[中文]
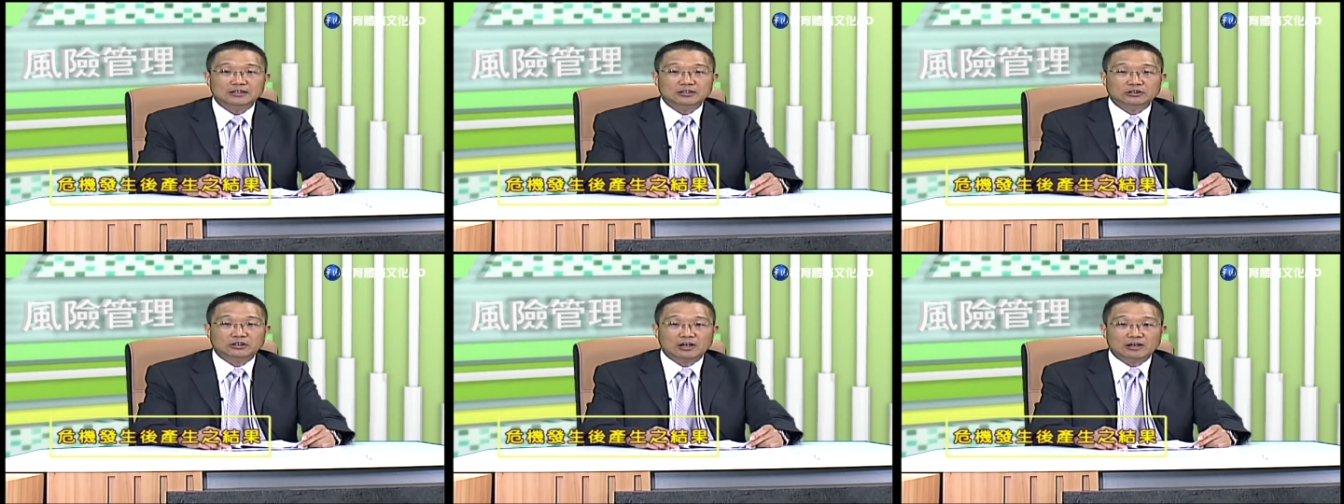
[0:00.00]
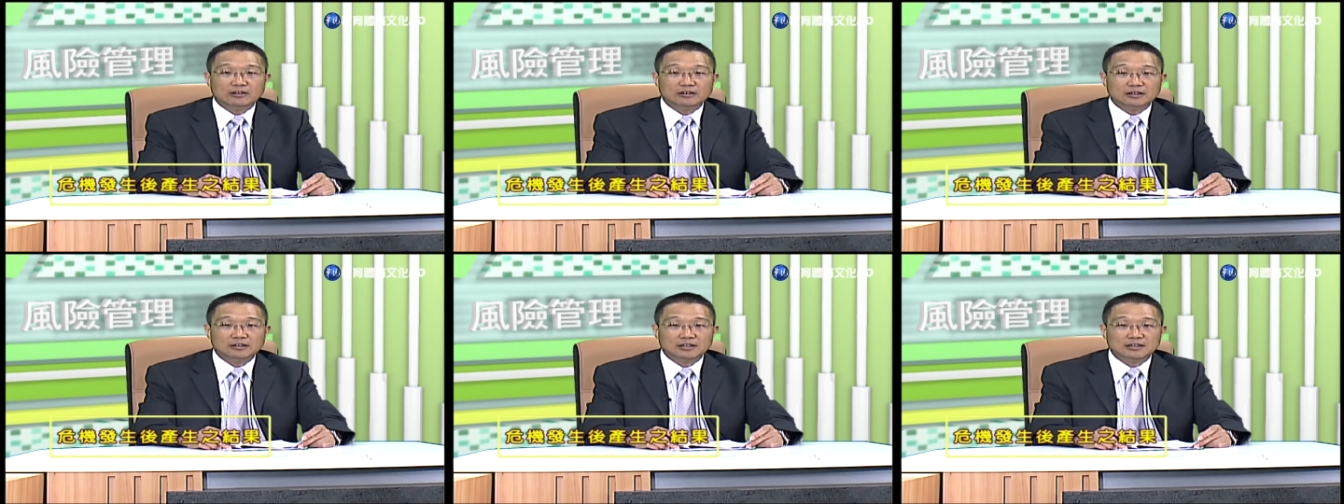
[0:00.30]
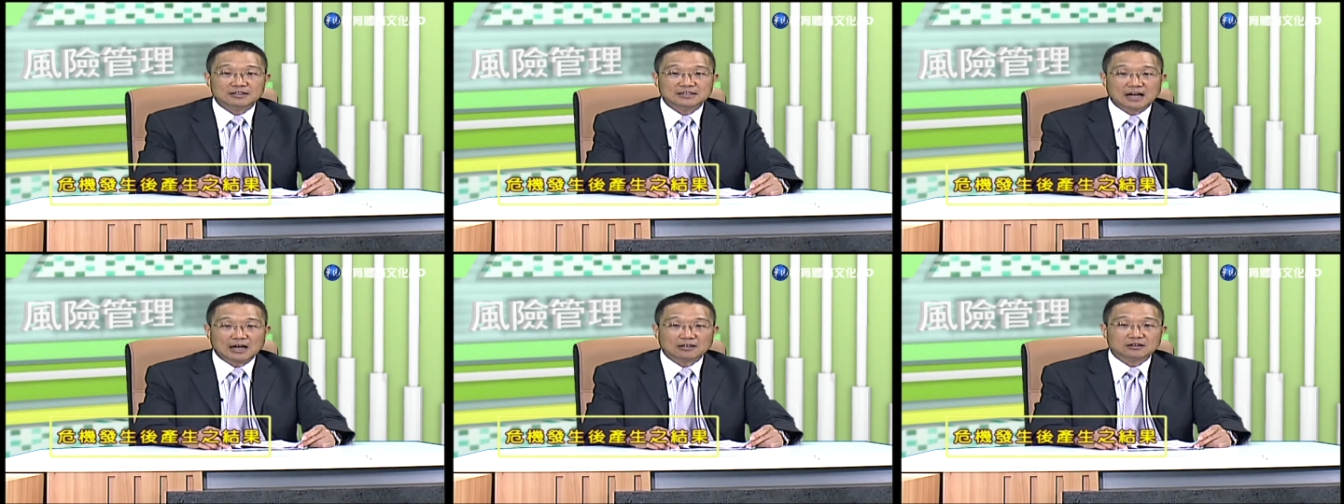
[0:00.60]
权利
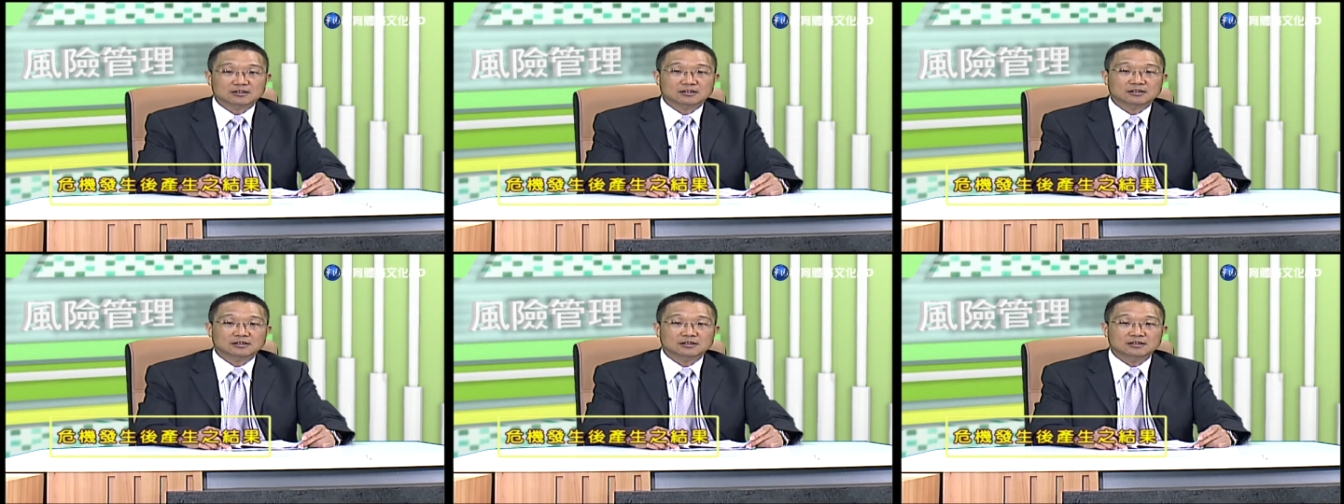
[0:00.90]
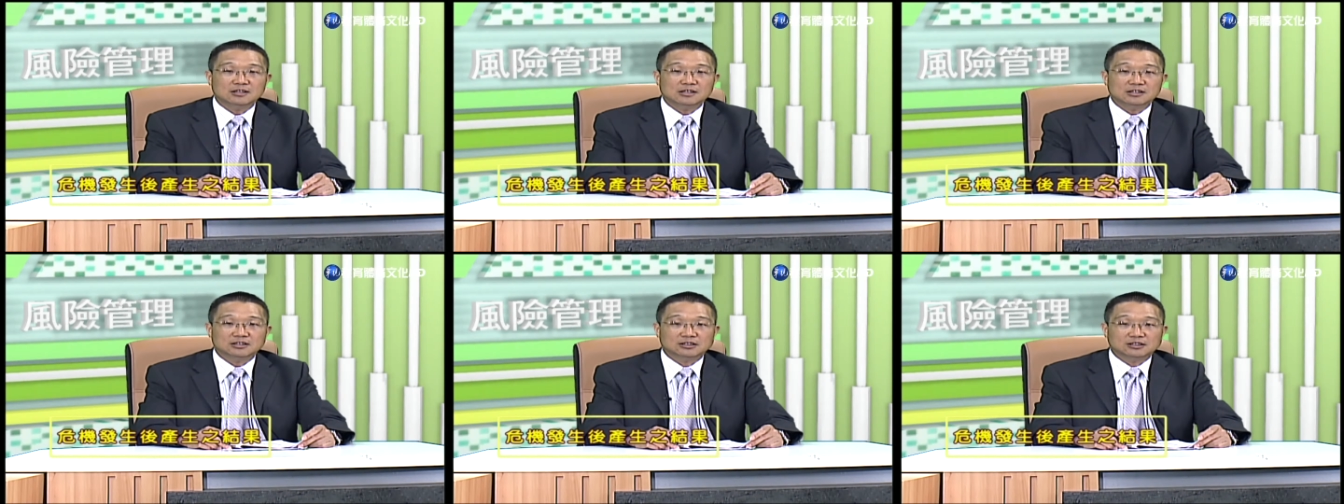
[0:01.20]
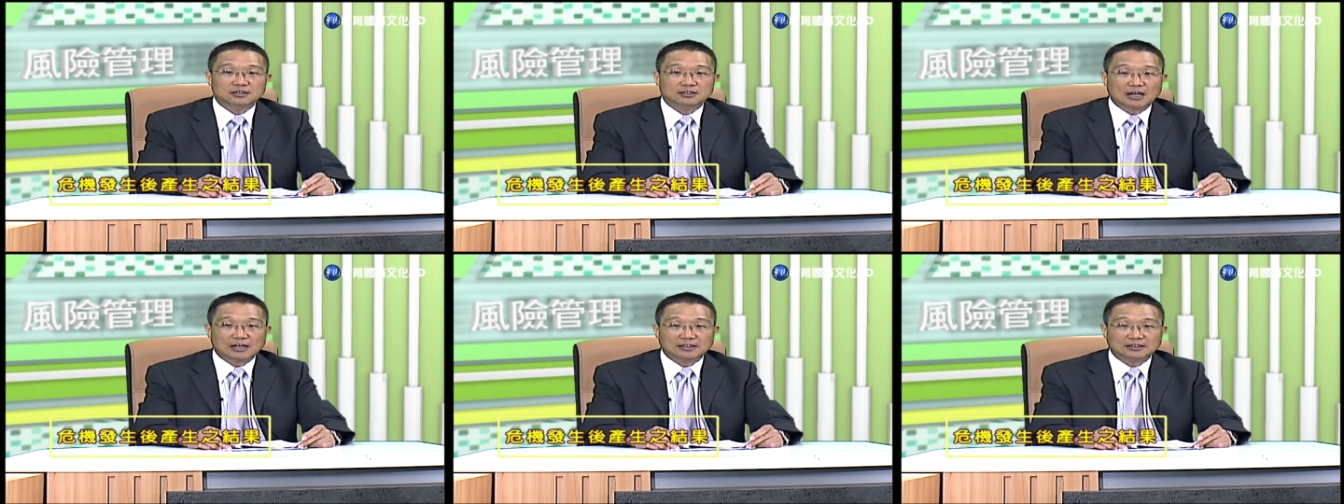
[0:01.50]
的丧失、
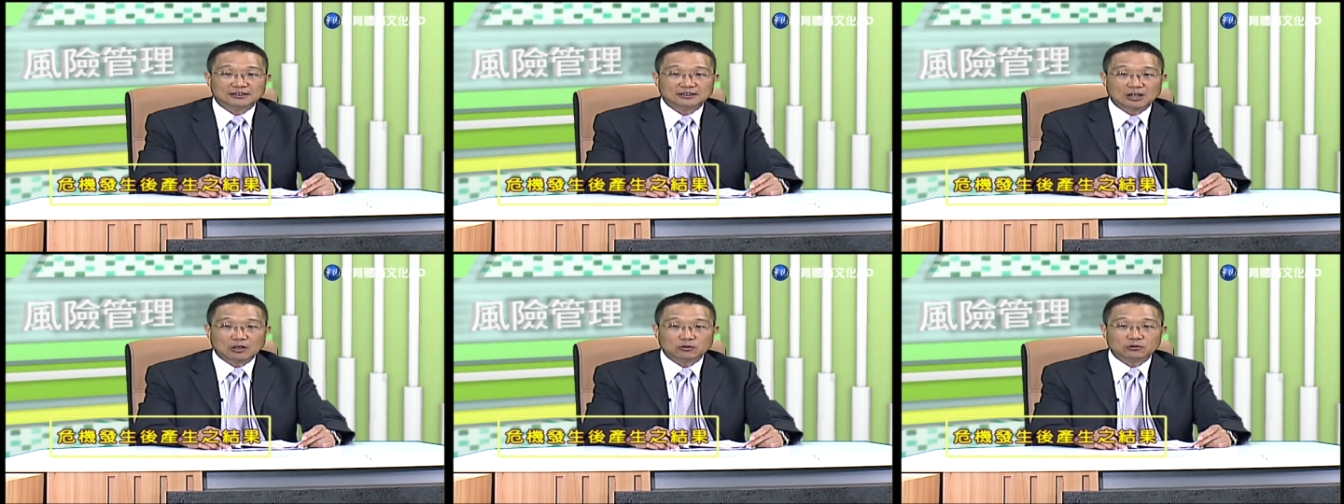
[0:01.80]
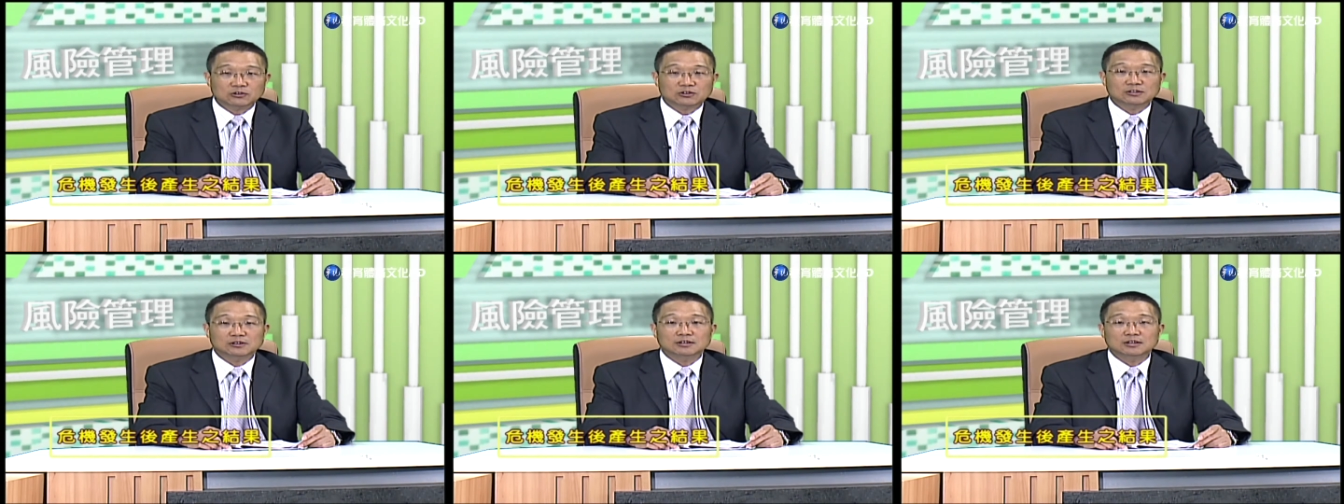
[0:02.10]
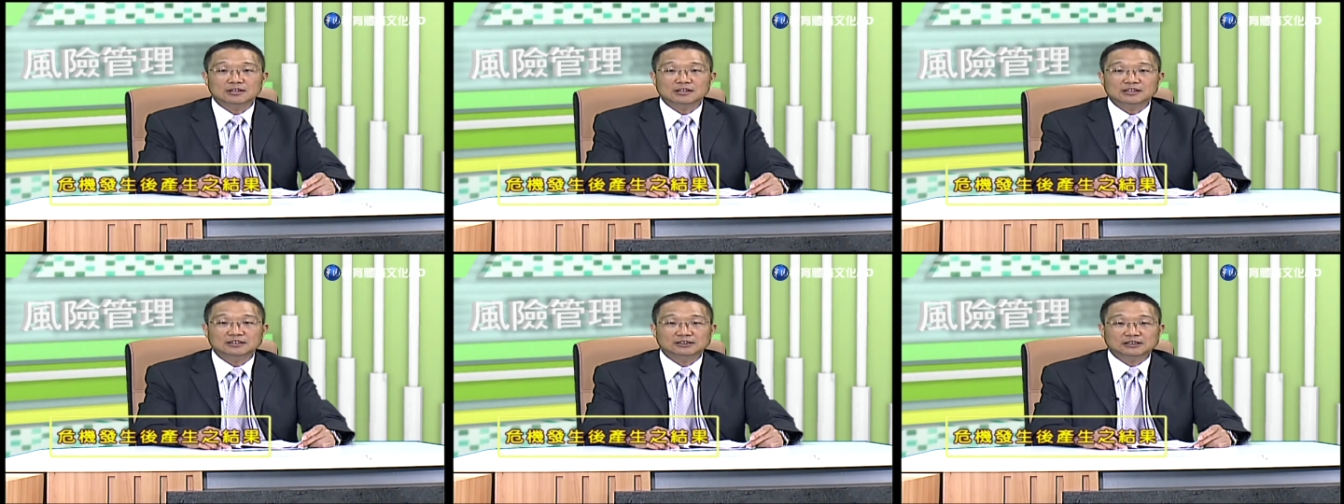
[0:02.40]
市场的消失、
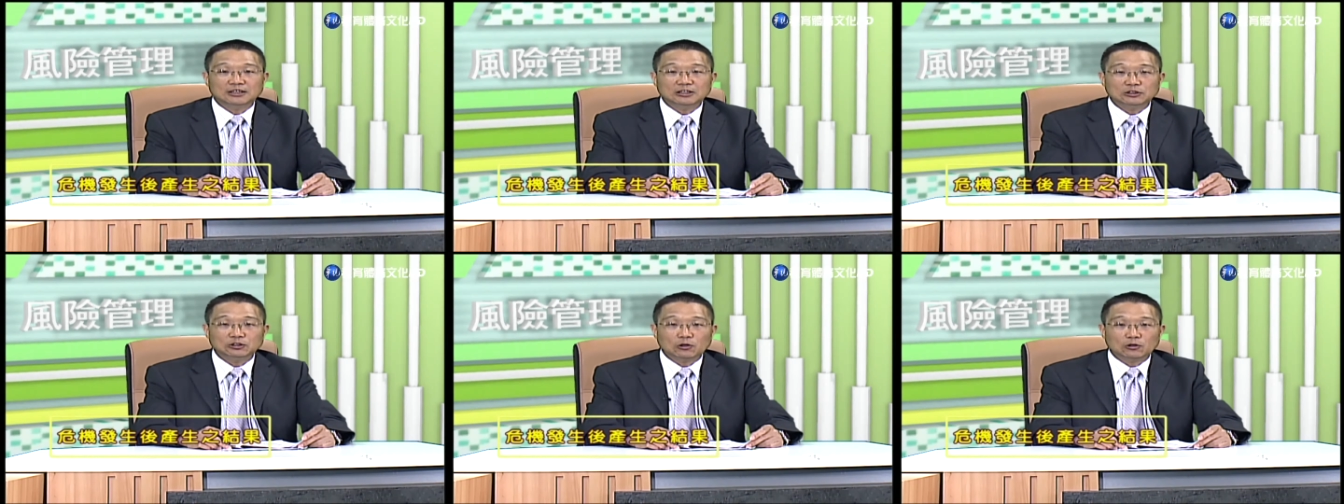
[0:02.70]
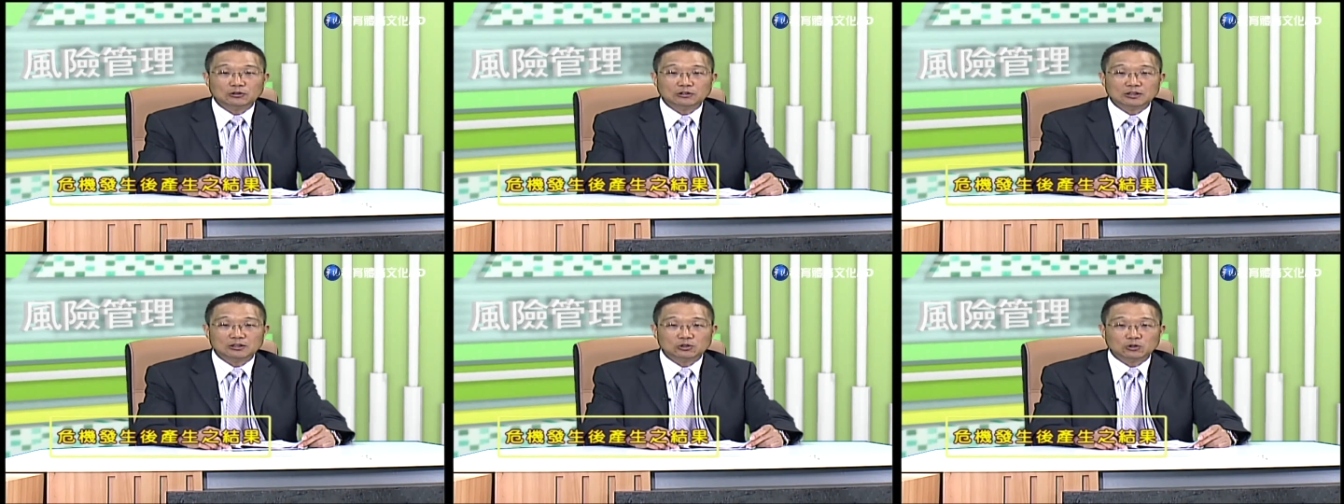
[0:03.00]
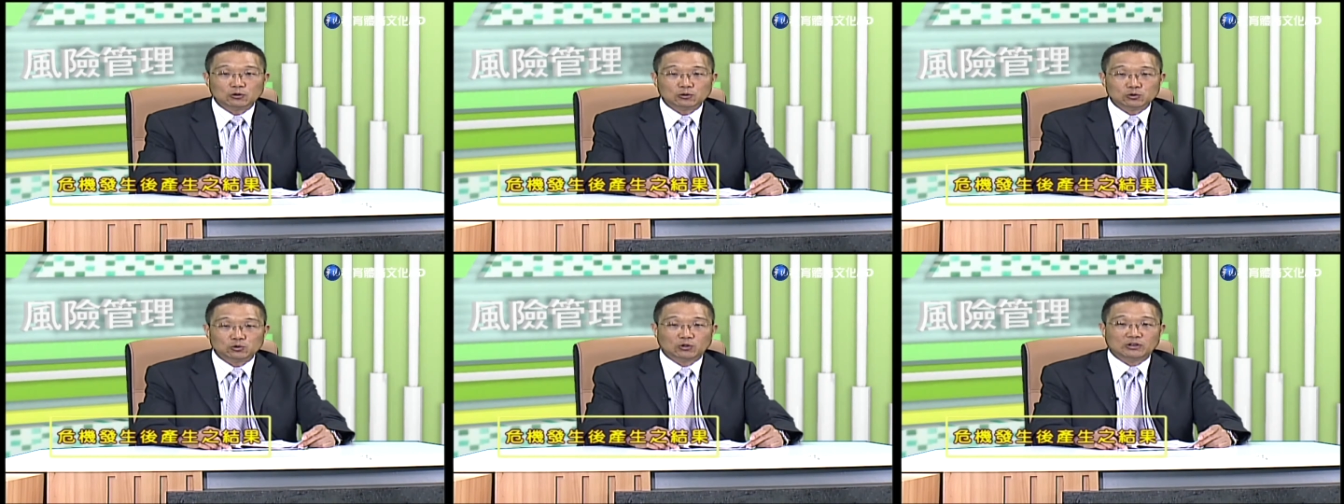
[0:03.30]
信用的
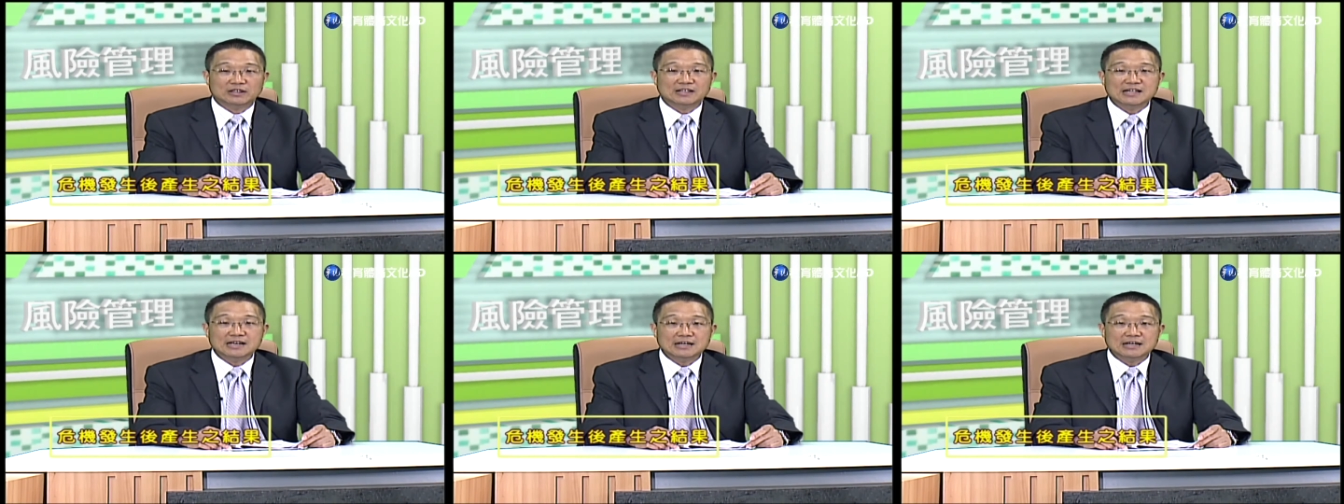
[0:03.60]
受损、